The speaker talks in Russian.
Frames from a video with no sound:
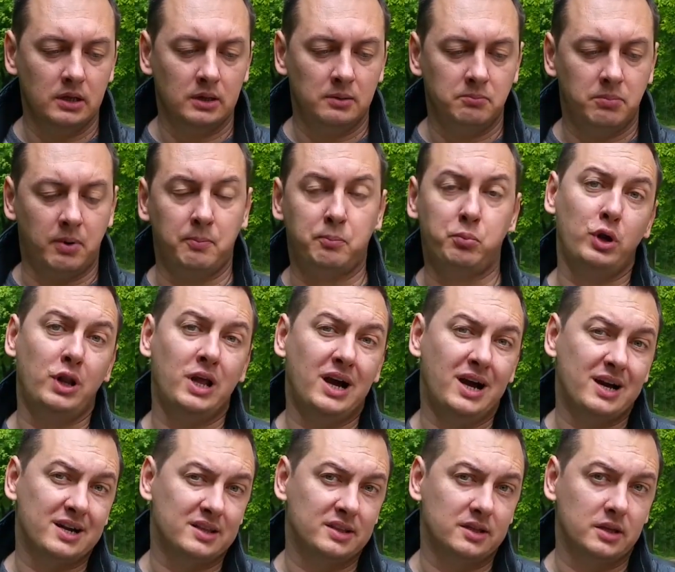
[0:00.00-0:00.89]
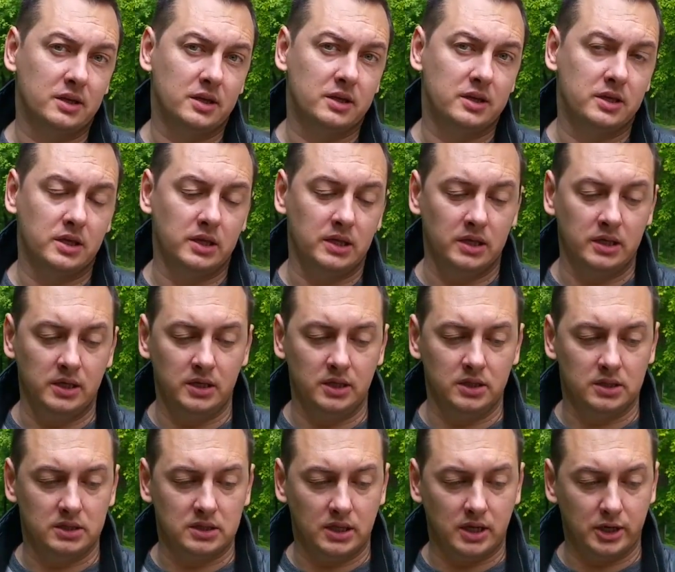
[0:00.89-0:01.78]
популярных и
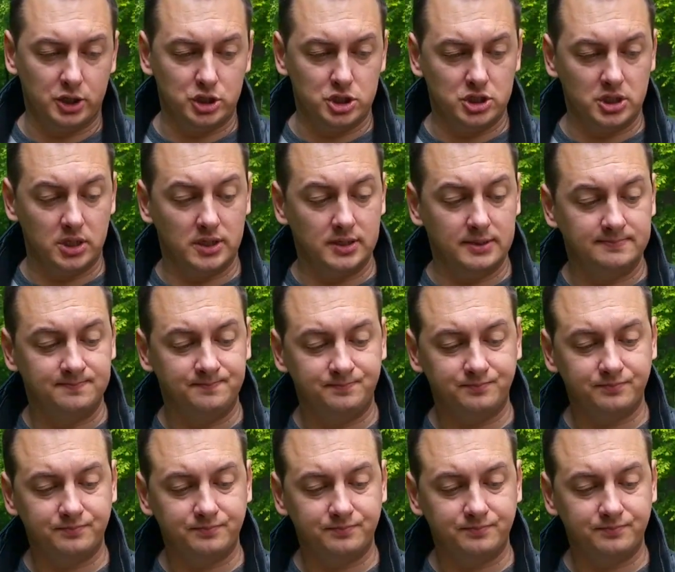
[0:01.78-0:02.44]
также